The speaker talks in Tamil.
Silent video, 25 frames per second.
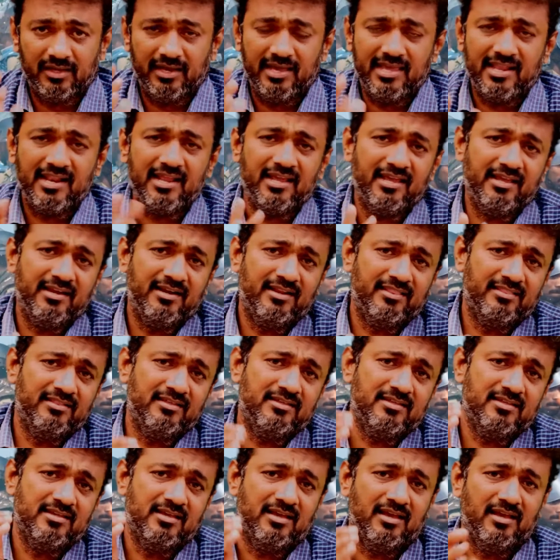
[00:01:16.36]
கைரேகை
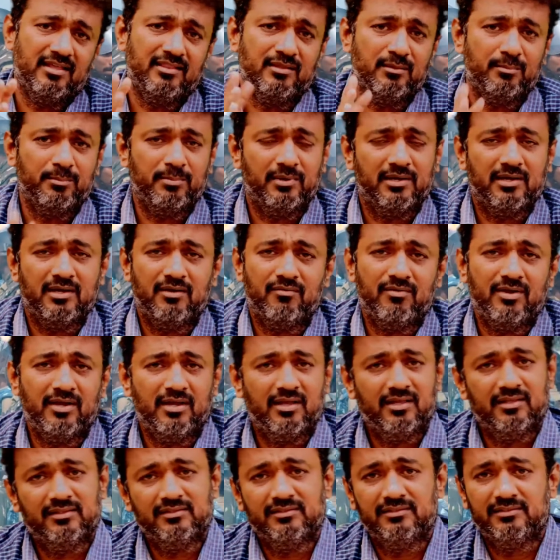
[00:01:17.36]
எடுத்து அதை
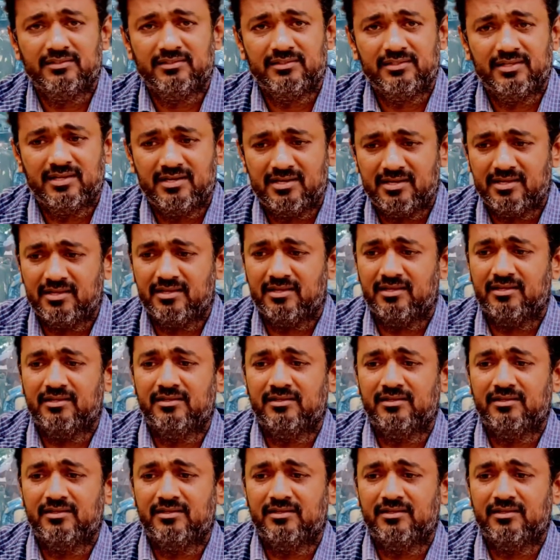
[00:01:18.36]
பக்காவாக இது என்ன